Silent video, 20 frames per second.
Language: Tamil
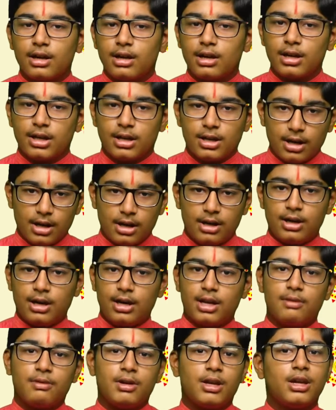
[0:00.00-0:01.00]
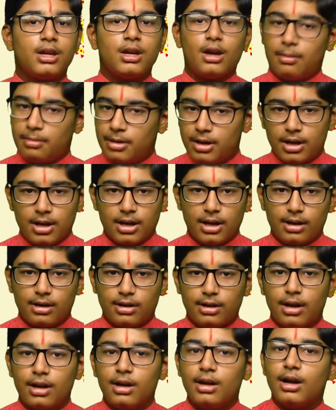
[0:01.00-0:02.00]
இருக்கு இந்த லலிதா தேவிக்கு அப்படின்னு
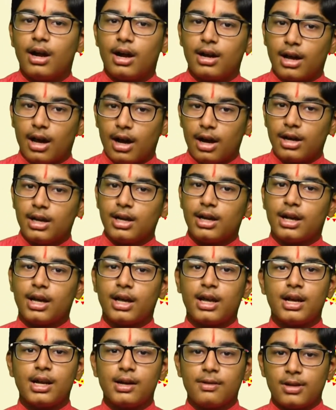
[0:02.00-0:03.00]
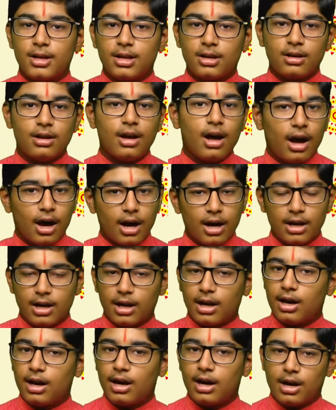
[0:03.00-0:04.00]
கேட்டால் அந்த ஆயிரம் கைகளை வைத்து
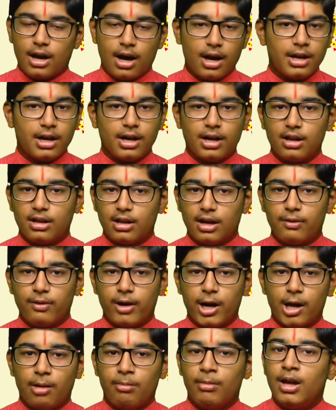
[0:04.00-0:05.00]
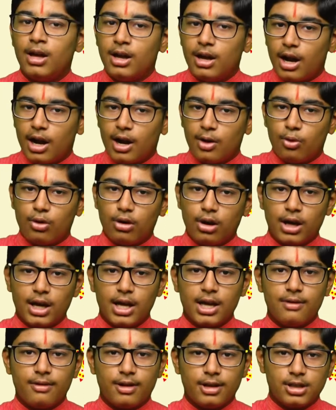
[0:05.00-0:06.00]
ஆயிரம் கா காரியங்களை செய்வாளாம் ஆனால் ஒரு
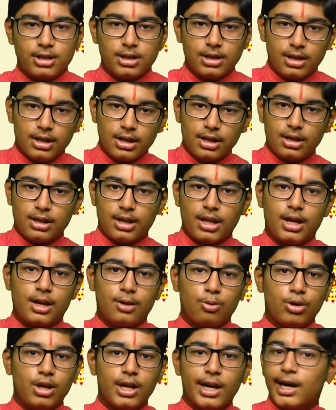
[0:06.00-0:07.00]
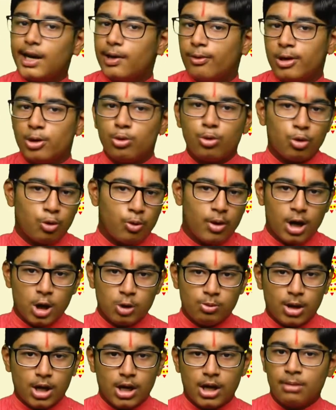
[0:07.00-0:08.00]
கையை வச்சு சில உயிர்களை வந்து
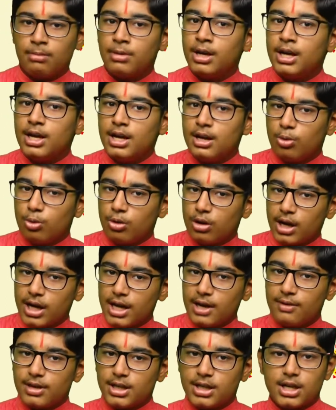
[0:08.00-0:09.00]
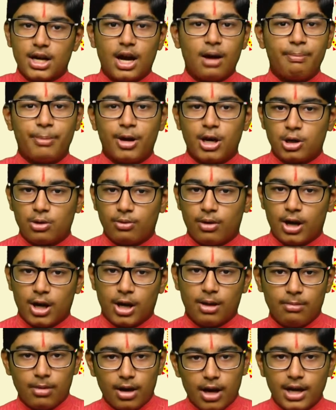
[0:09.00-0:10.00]
உருவாக்குவாளாம் ஒரு கையை வச்சு
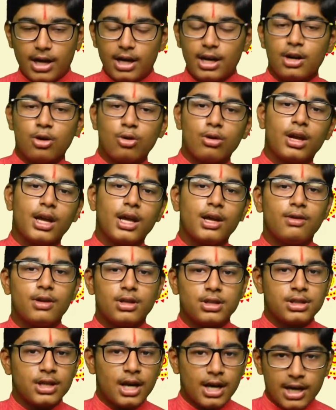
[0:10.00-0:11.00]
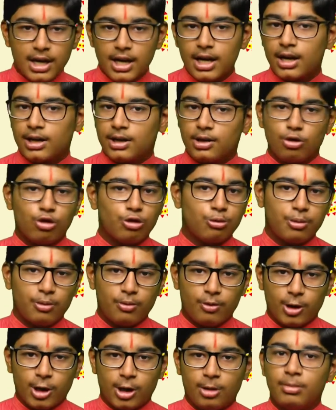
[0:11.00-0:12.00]
காப்பாற்றுவாளாம் அதே இன்னொரு கையை வச்சு அழிக்கிறதுக்கு யூஸ்
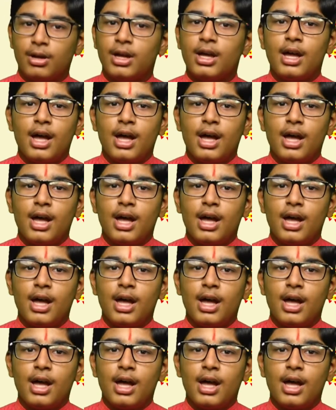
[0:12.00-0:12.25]
பண்ணுவாளாம்